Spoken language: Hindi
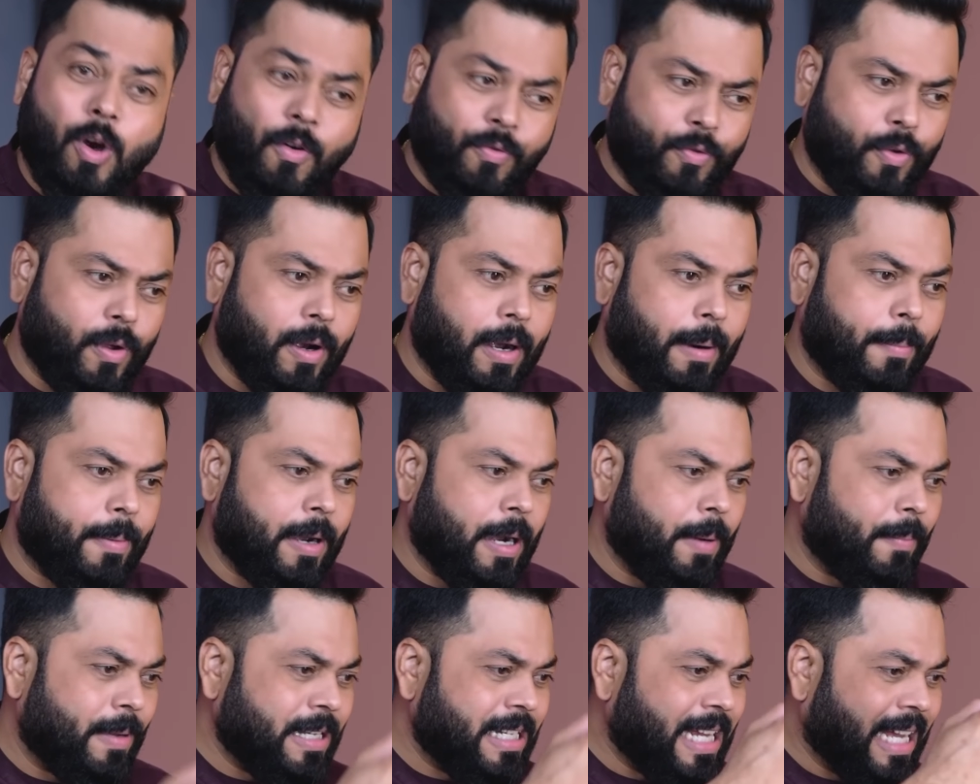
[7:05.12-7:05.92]
सॉफ्टवेअर
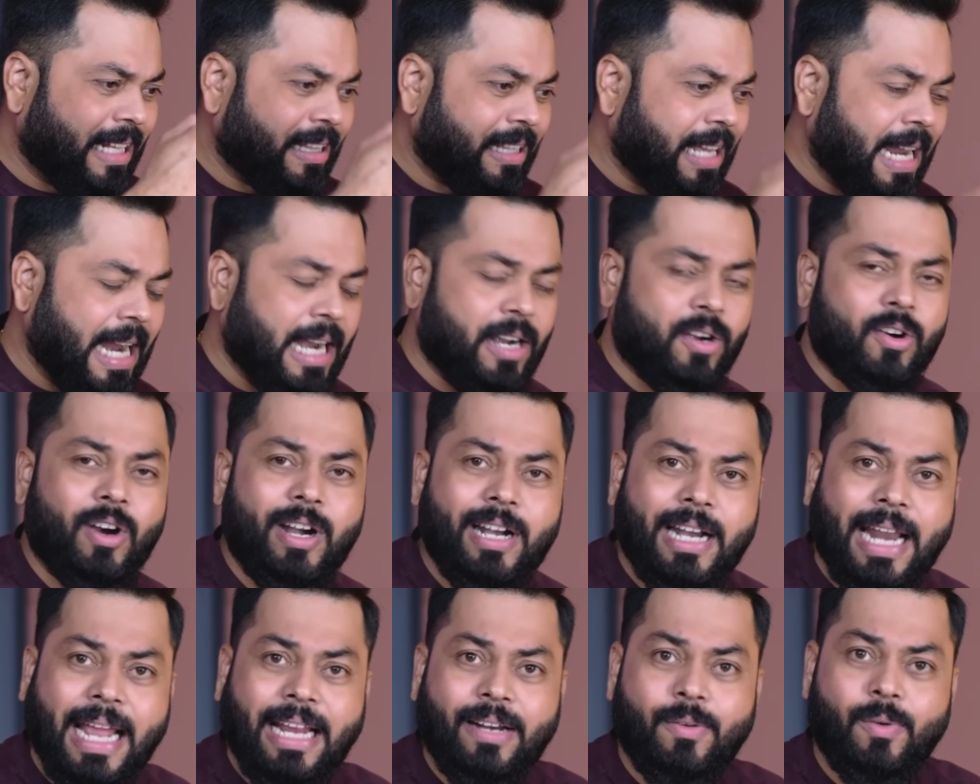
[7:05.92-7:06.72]
अपडेट म्हणजे आता
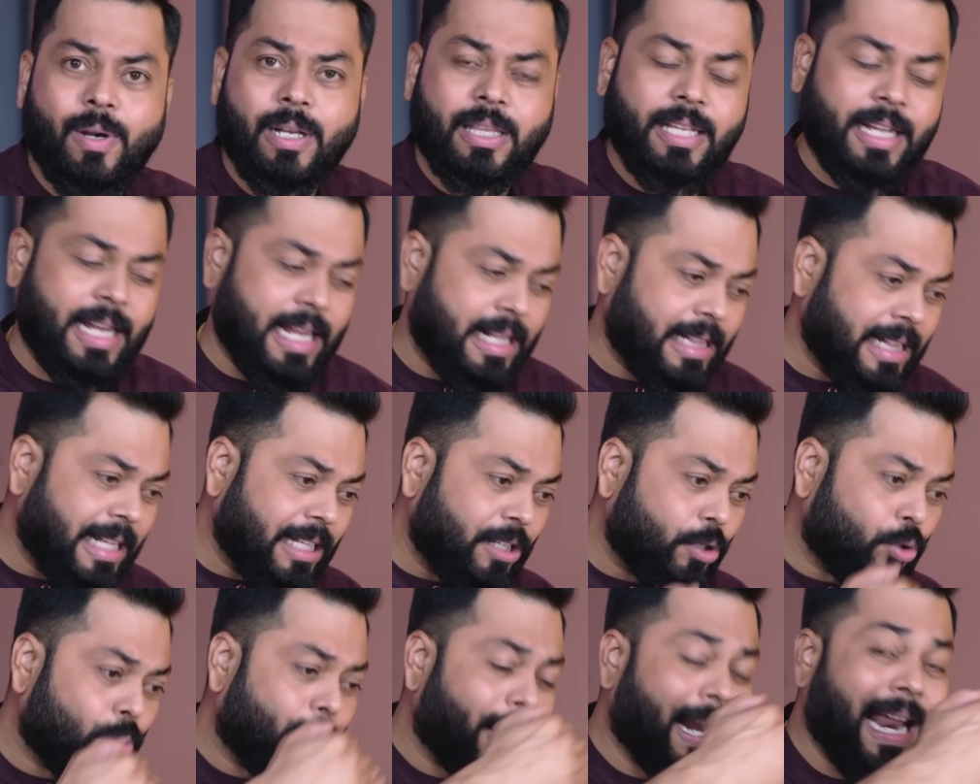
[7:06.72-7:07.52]
अँड्रॉइड नाईनवरती घेतले
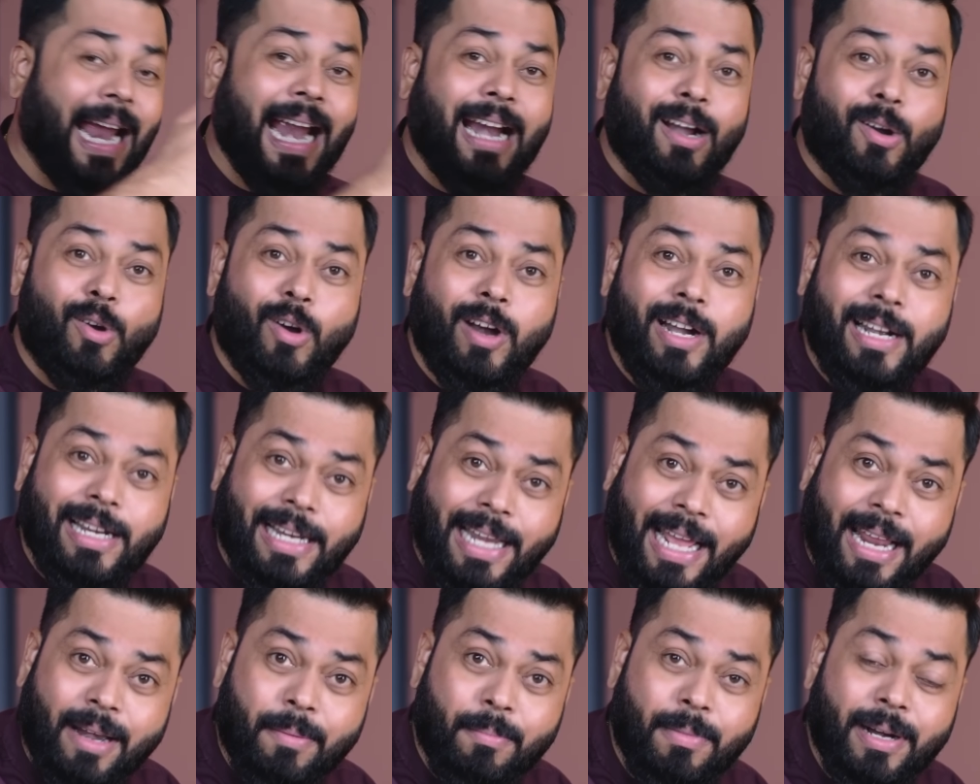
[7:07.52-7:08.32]
तर तुम्हाला अँड्रॉइड
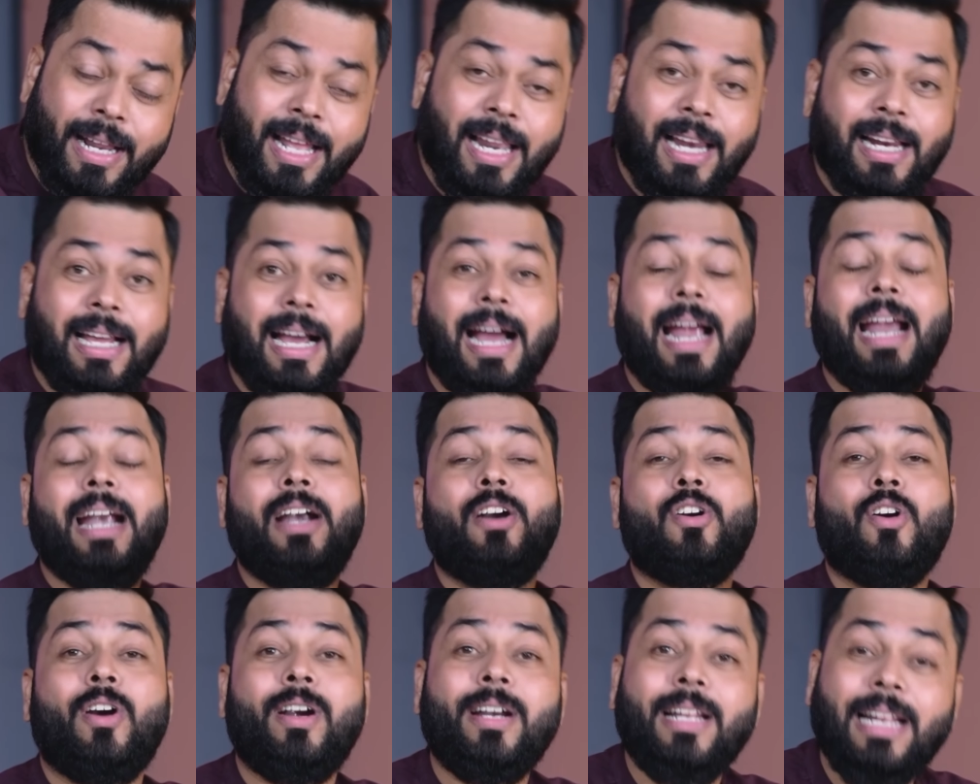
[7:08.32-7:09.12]
टेन मिळेल का
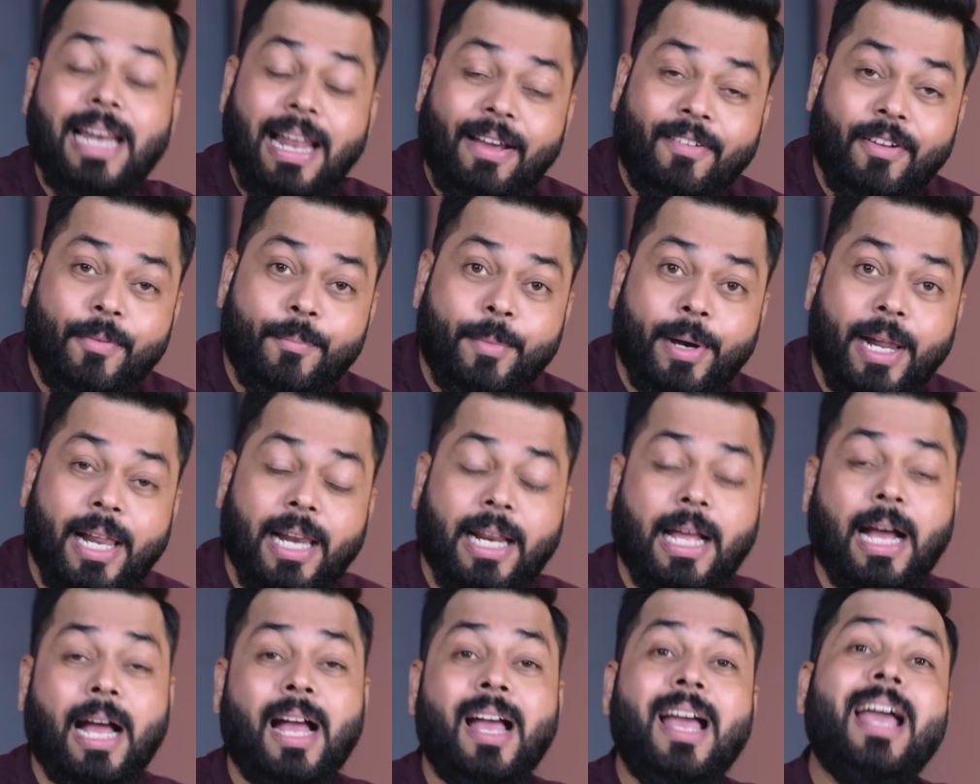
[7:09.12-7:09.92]
अँड्रॉइड इलेव्हन मिळेल
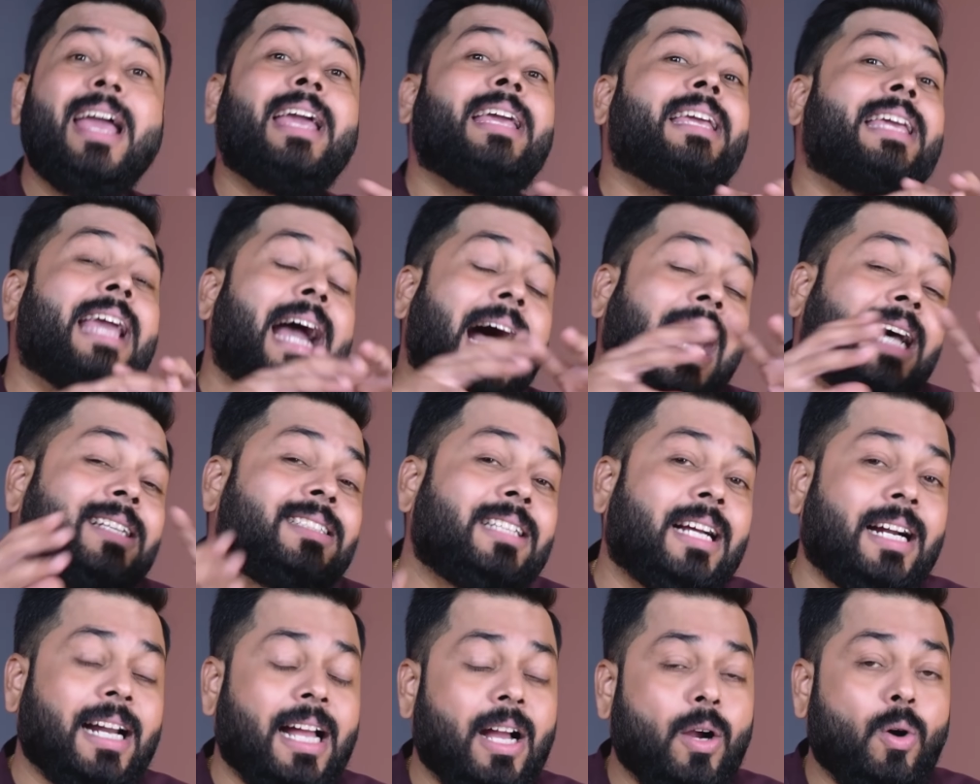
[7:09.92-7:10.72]
का ह्या
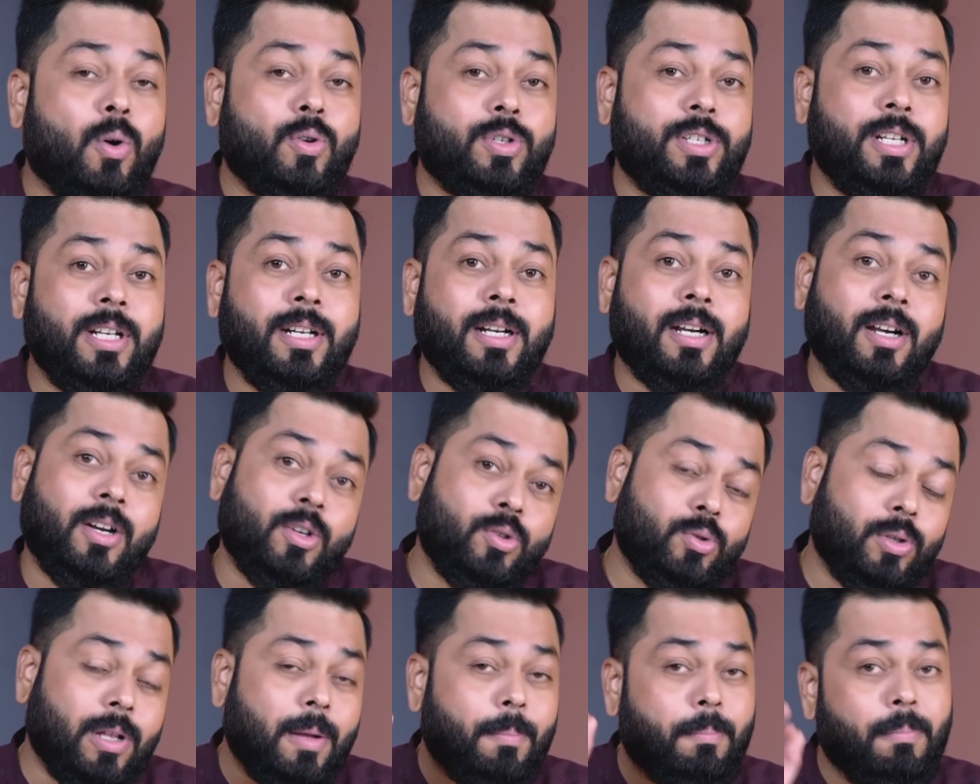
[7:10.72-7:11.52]
सगळ्या गोष्टींकडे
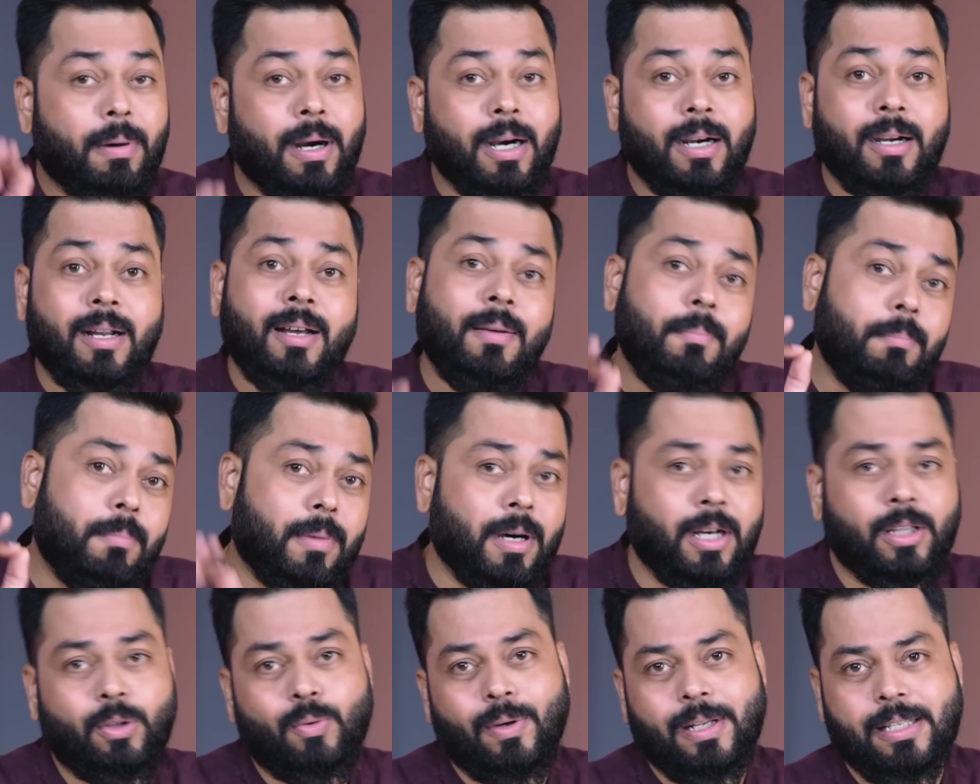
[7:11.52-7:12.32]
सुद्धा बघणं
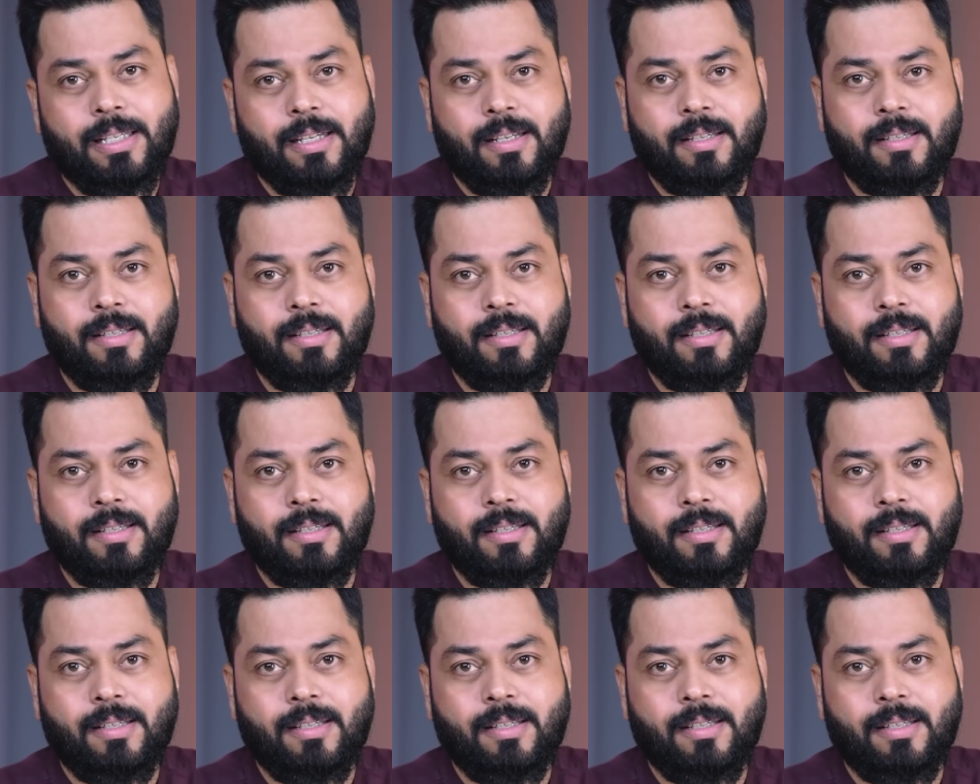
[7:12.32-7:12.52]
महत्त्वाचं